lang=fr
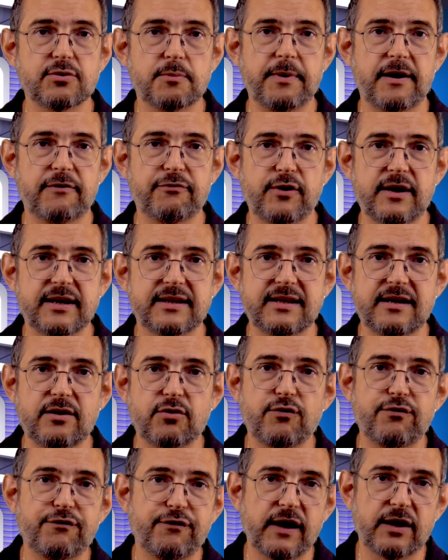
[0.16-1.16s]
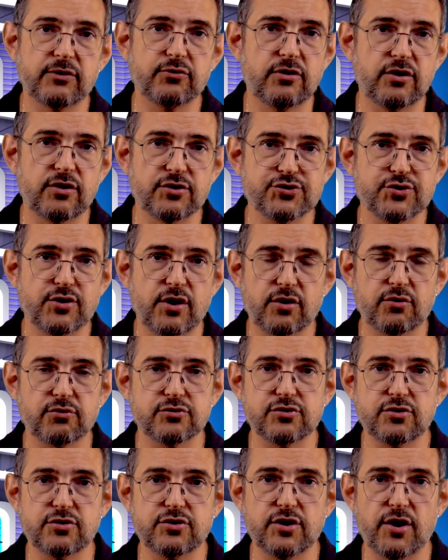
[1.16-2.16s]
ont parfois été le fer de lance de leurs
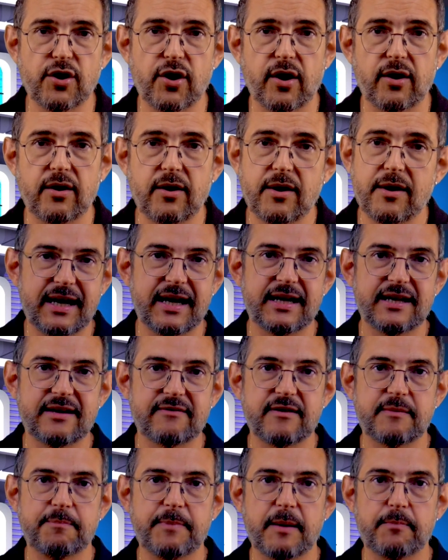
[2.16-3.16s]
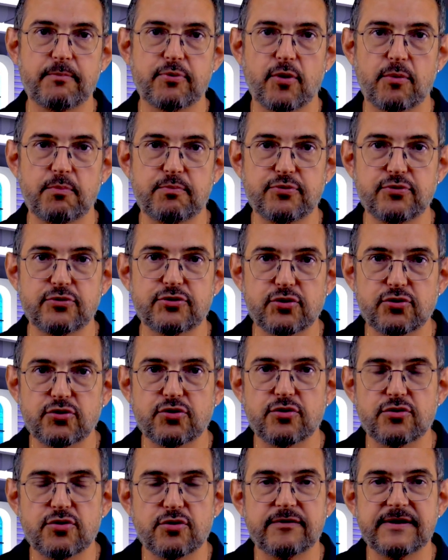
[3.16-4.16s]
constructeurs. Elles n'avaient pas pour but
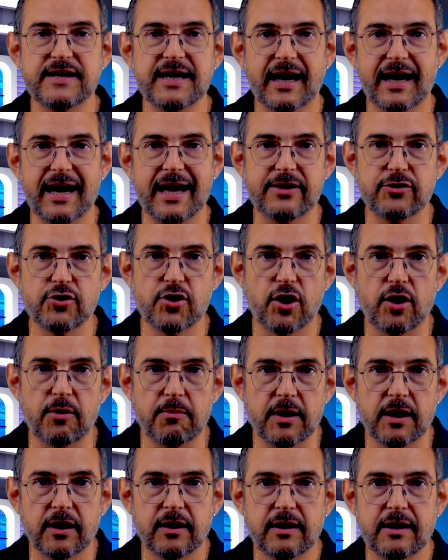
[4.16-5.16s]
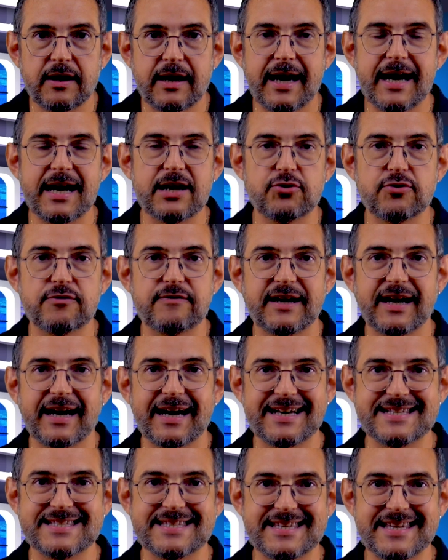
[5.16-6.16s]
de devenir la norme. Elles devaient
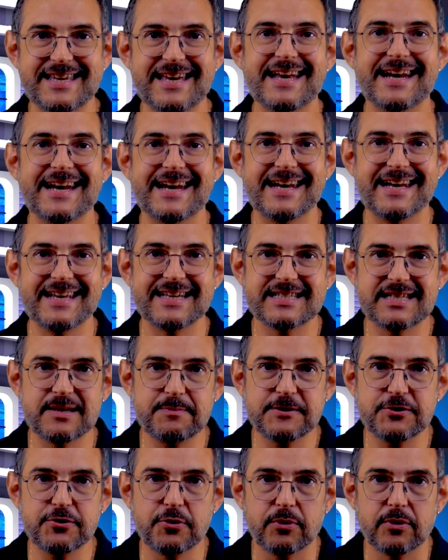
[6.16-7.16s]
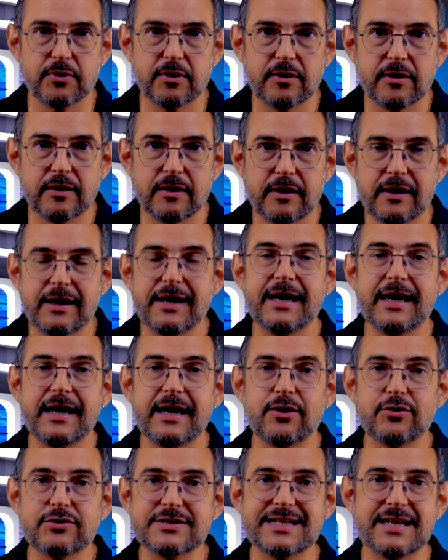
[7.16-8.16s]
rester l'exception.
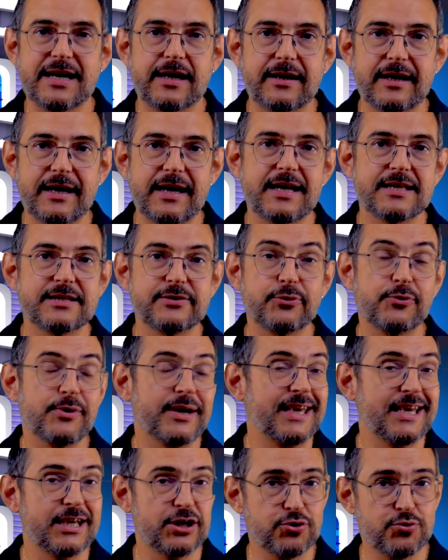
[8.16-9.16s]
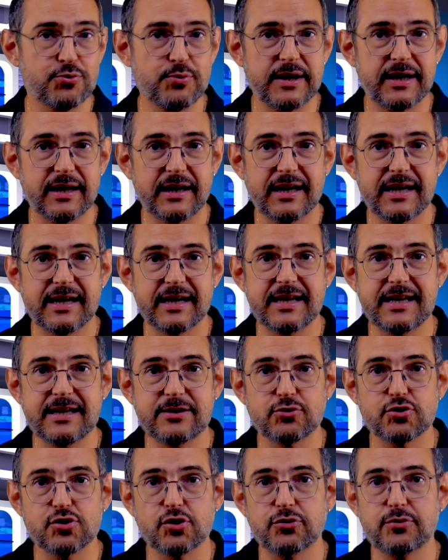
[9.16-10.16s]
Et en cela, elles ont échoué et
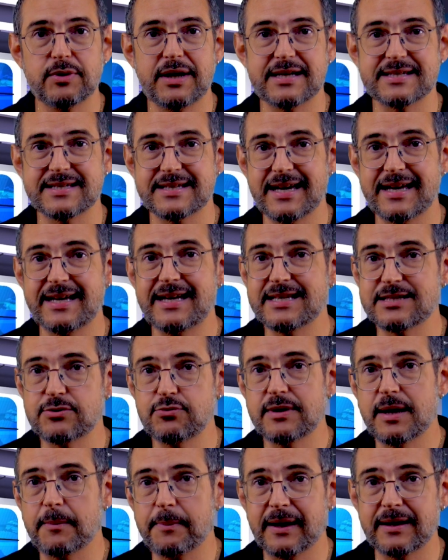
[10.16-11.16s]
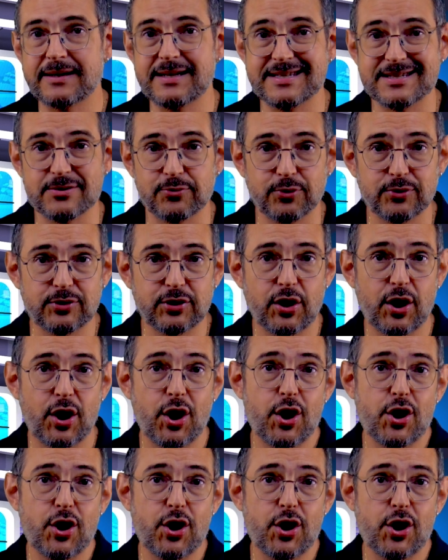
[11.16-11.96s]
quittent aujourd'hui la scène les unes après les autres,